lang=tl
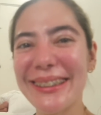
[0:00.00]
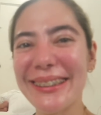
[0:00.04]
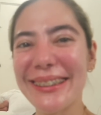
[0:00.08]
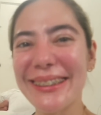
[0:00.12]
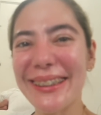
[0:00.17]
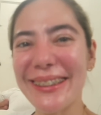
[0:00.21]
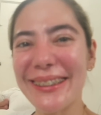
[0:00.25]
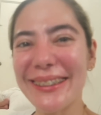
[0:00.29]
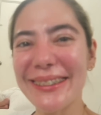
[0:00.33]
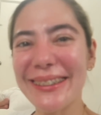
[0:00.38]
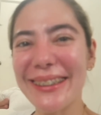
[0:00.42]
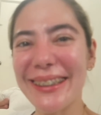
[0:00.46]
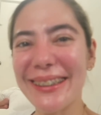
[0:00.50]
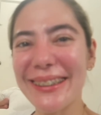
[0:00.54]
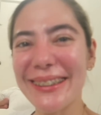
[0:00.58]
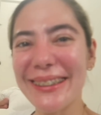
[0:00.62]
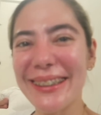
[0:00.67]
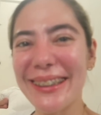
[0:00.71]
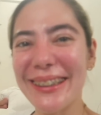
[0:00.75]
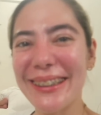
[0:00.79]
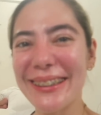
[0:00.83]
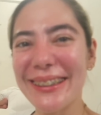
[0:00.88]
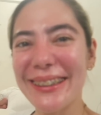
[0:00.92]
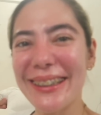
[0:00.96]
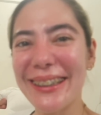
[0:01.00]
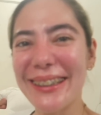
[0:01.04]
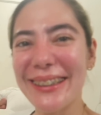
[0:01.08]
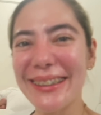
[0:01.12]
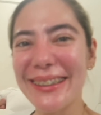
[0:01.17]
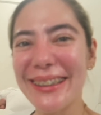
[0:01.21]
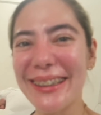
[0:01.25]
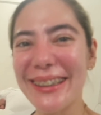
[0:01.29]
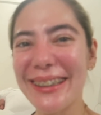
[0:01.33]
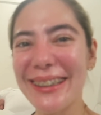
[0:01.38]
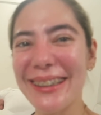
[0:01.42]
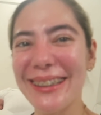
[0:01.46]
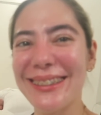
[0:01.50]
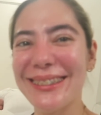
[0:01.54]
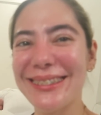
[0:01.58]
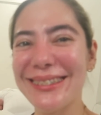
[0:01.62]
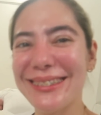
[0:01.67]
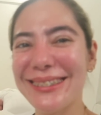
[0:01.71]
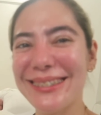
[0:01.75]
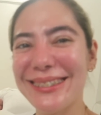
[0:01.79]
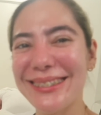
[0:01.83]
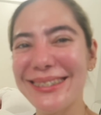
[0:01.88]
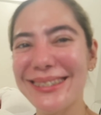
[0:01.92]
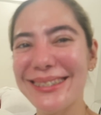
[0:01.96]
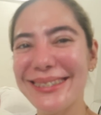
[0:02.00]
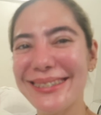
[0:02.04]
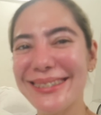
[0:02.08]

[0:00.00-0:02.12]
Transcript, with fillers: Ang tang tang tang tang.